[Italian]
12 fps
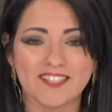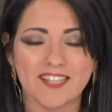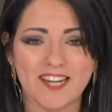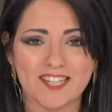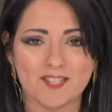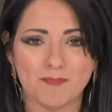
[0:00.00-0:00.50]

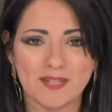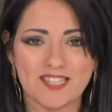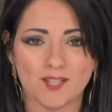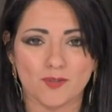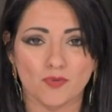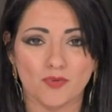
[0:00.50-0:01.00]
nella
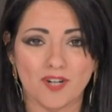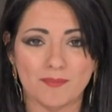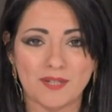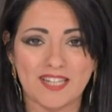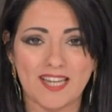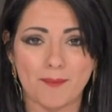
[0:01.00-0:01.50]
spazzatura
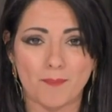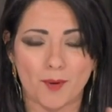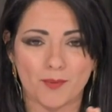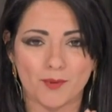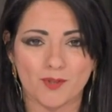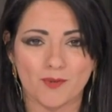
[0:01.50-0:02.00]
perché è
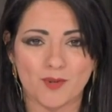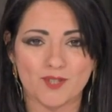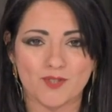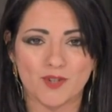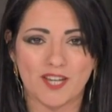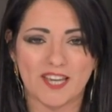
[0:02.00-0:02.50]
proprio di
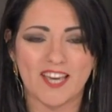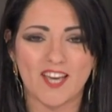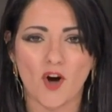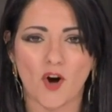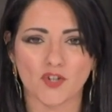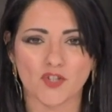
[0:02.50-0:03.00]
questo che
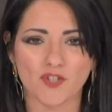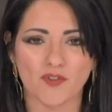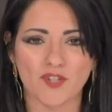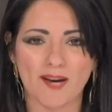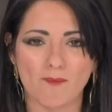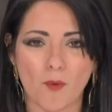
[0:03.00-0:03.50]
oggi
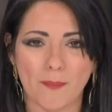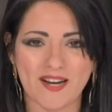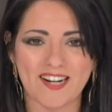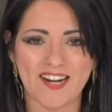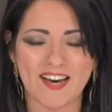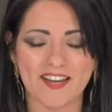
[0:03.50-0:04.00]
vogliamo
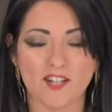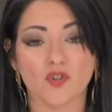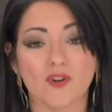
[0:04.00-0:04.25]
parlare,